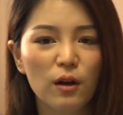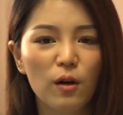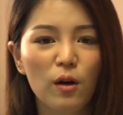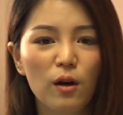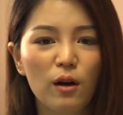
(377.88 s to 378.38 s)

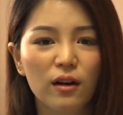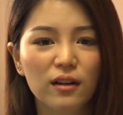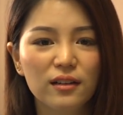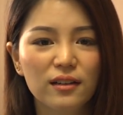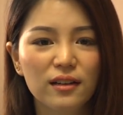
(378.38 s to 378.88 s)
ก็
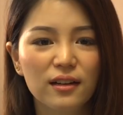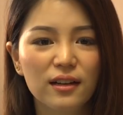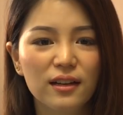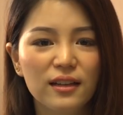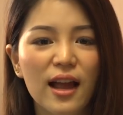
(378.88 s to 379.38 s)

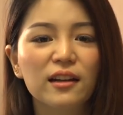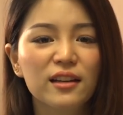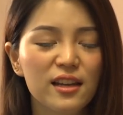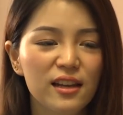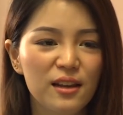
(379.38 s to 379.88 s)
อย่าง
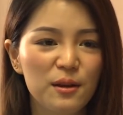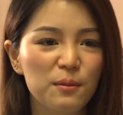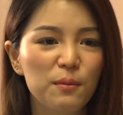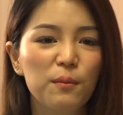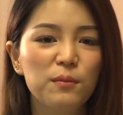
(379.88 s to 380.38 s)
ที่
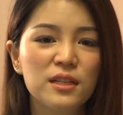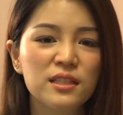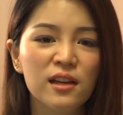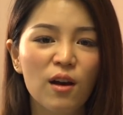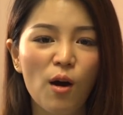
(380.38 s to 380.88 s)
จ
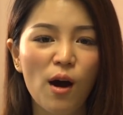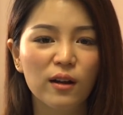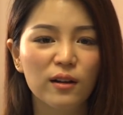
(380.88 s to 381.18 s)
ริง ๆ ก็